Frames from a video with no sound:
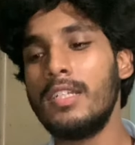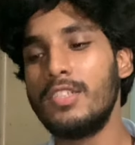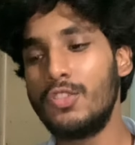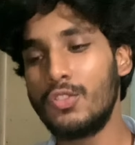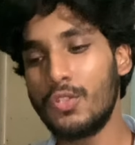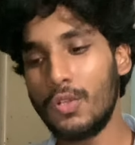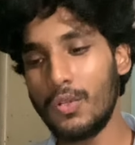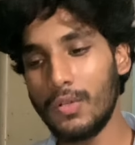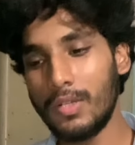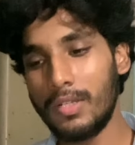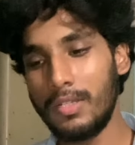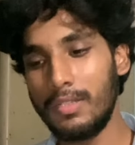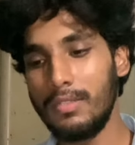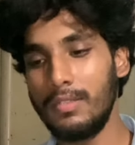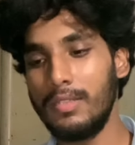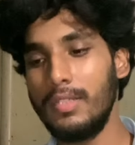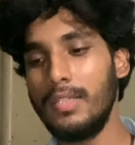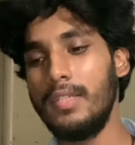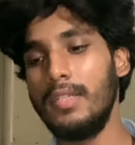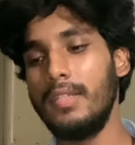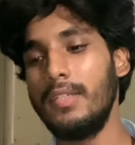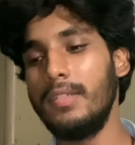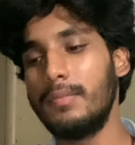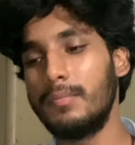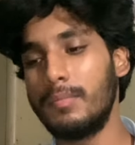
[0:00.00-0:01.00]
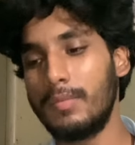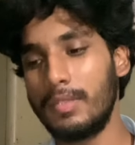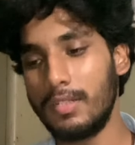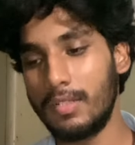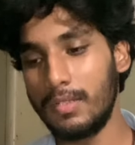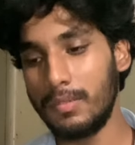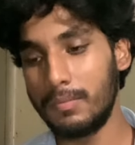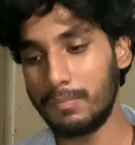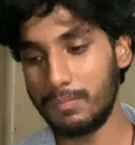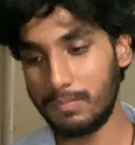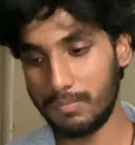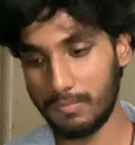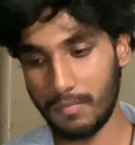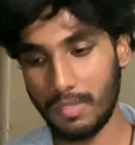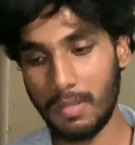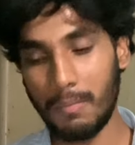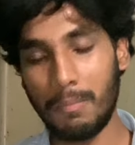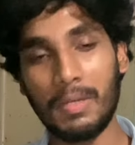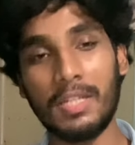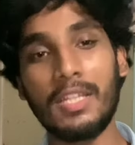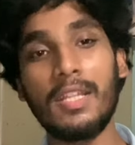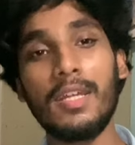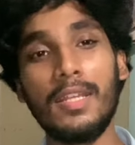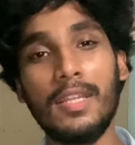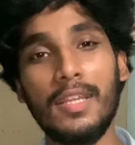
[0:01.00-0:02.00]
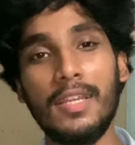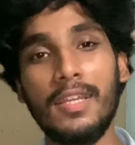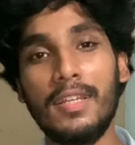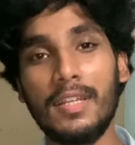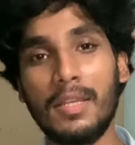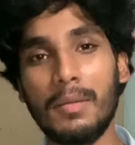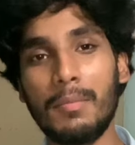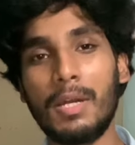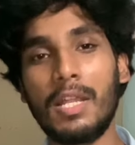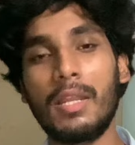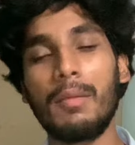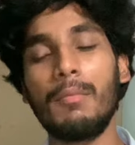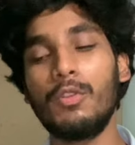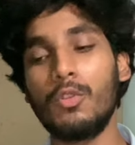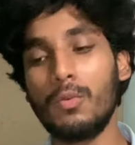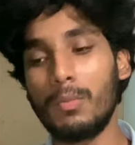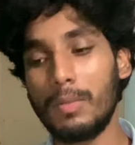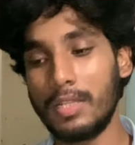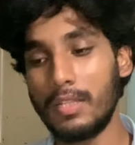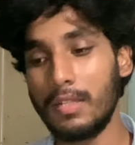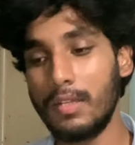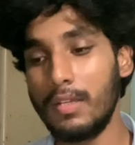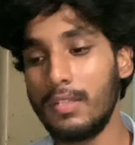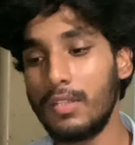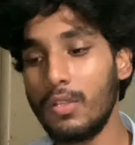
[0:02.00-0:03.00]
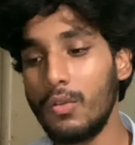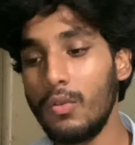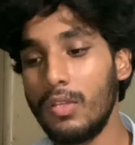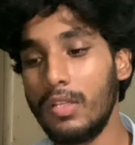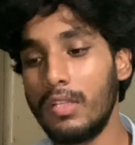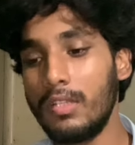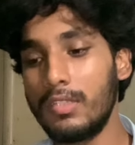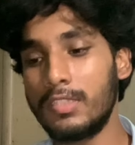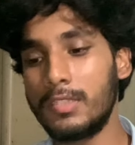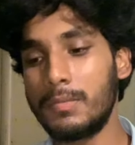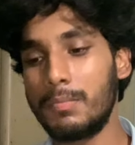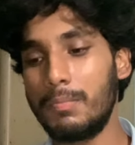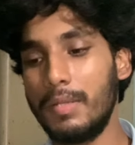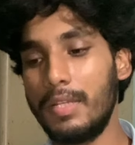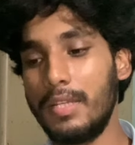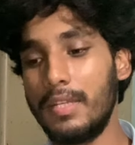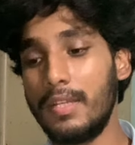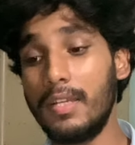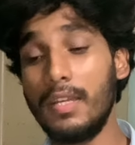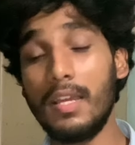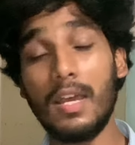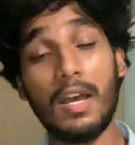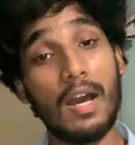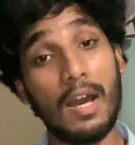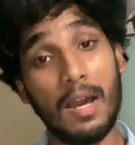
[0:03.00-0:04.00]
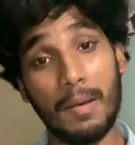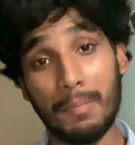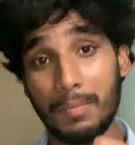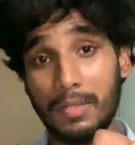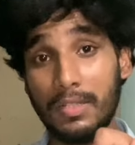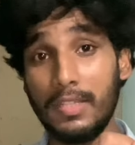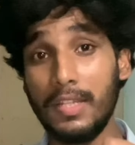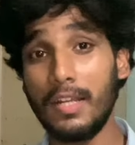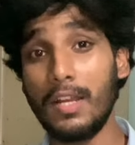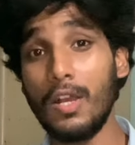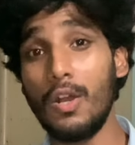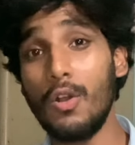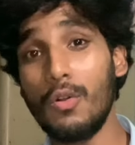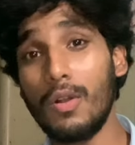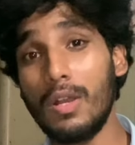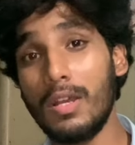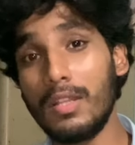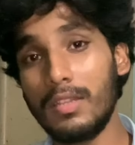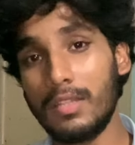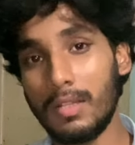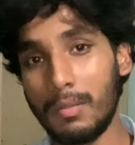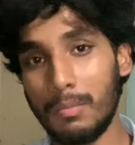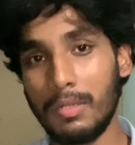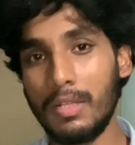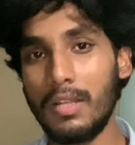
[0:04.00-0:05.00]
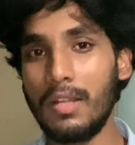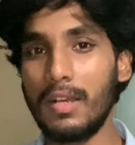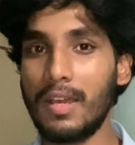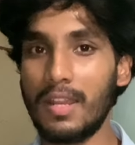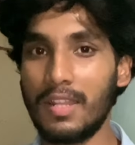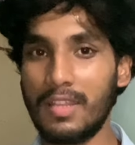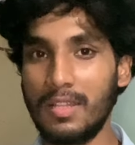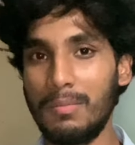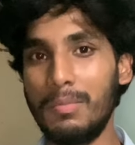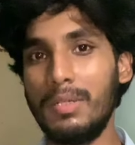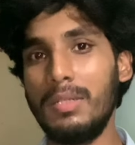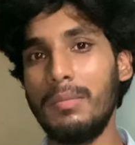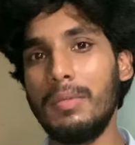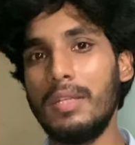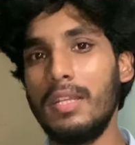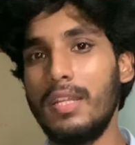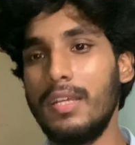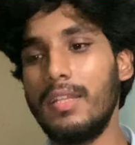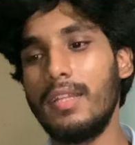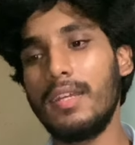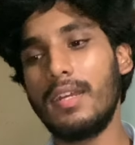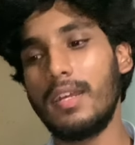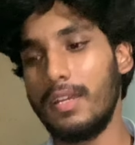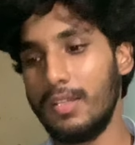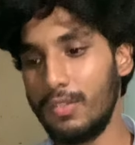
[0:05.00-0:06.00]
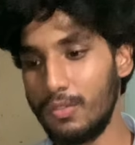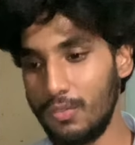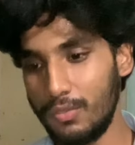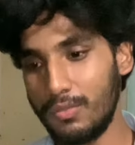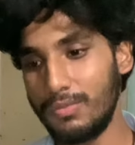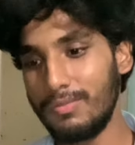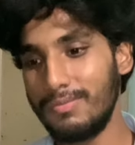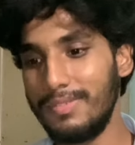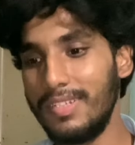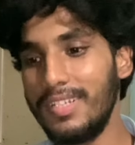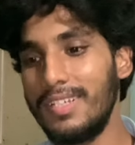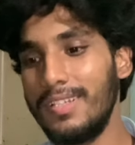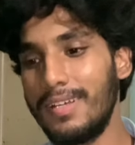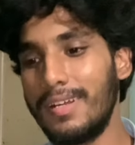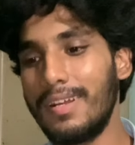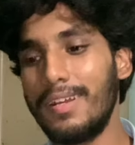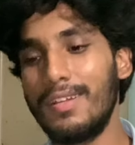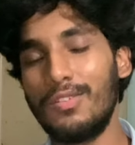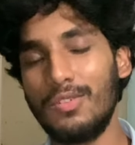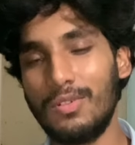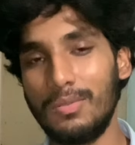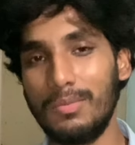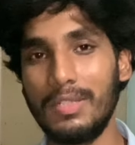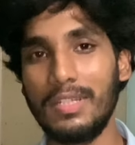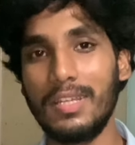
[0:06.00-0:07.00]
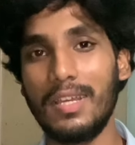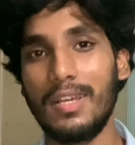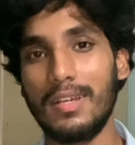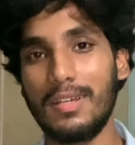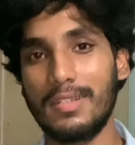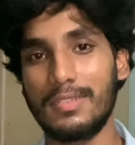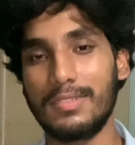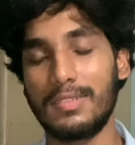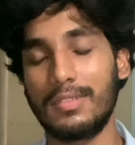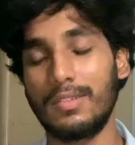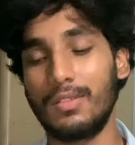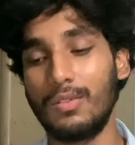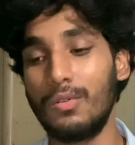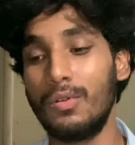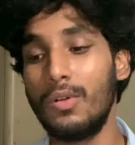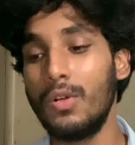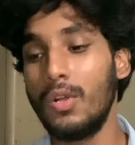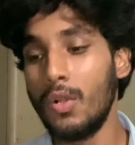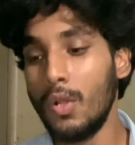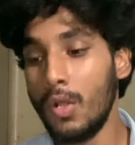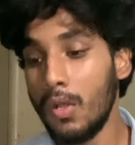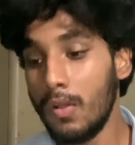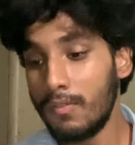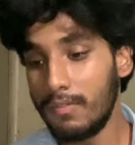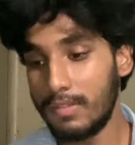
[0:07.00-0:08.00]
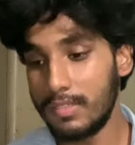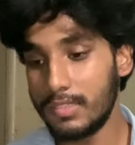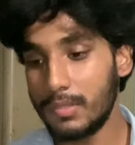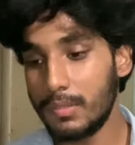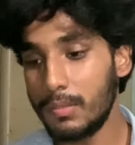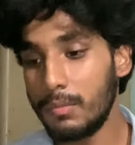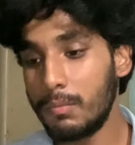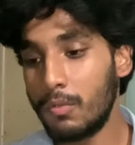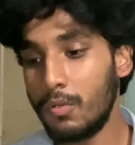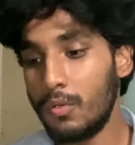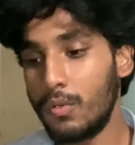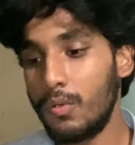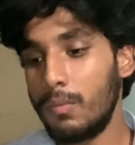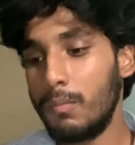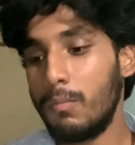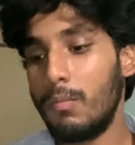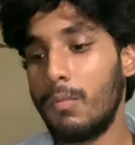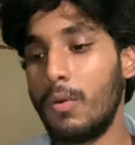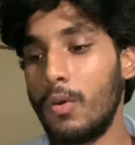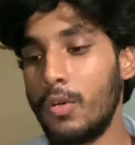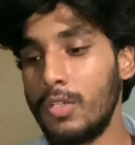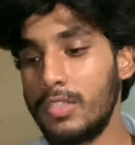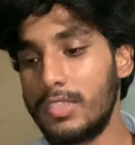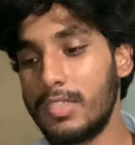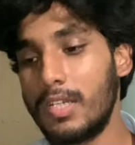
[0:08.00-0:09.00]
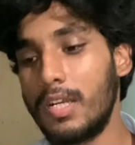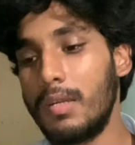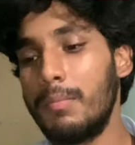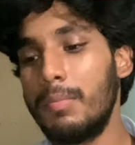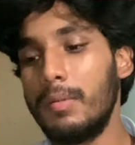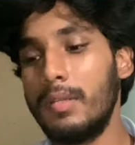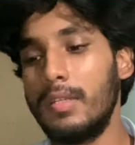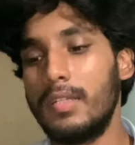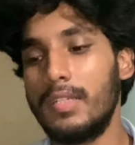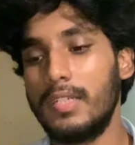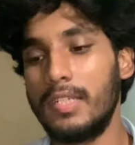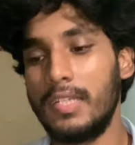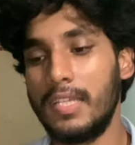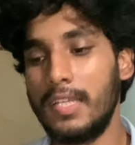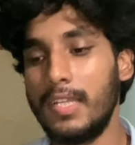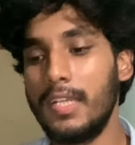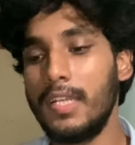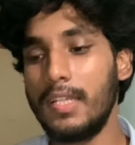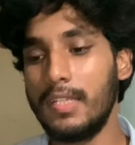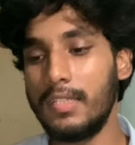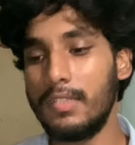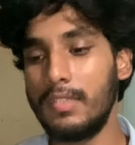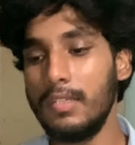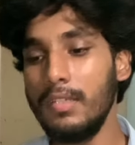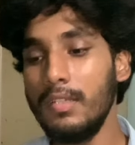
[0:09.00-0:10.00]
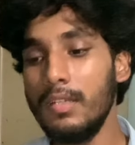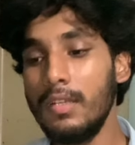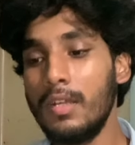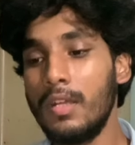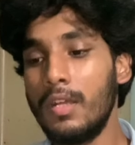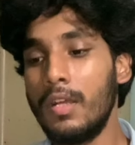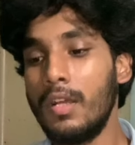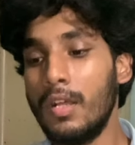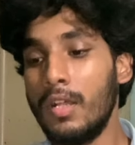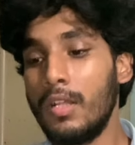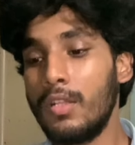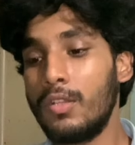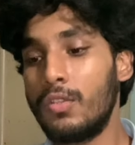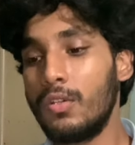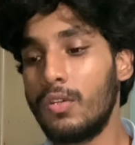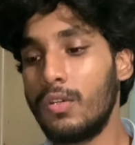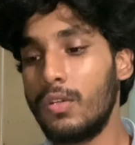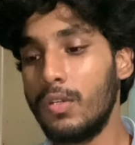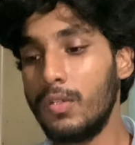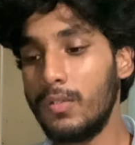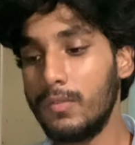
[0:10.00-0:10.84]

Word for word: जो लोग हिंदी मतलब पता नहीं है इनके बारे में तो पता है तो इस पे है आपने देखा होगा दमन अगर दमन भी नहीं देखा है तो नहीं देखा है तो अभी क्या कर सकता हूँ वैसे वो बहुत जगह पे गिरी नहीं थी तो